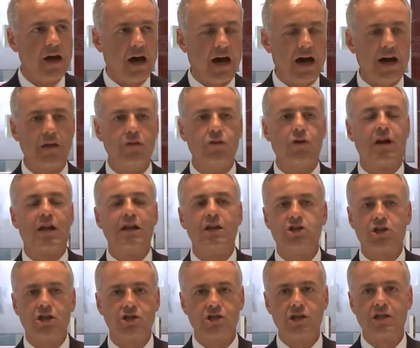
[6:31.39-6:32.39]
hanno la
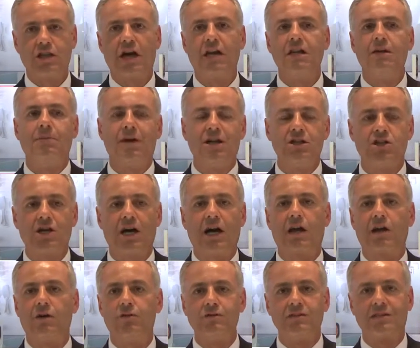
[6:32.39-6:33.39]
necessità di
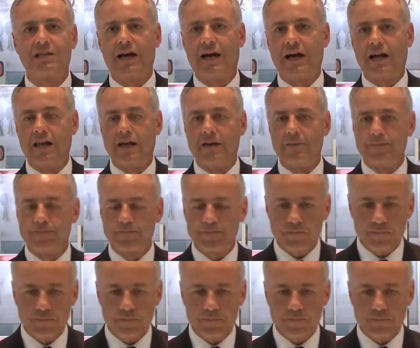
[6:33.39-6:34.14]
mangiare un sale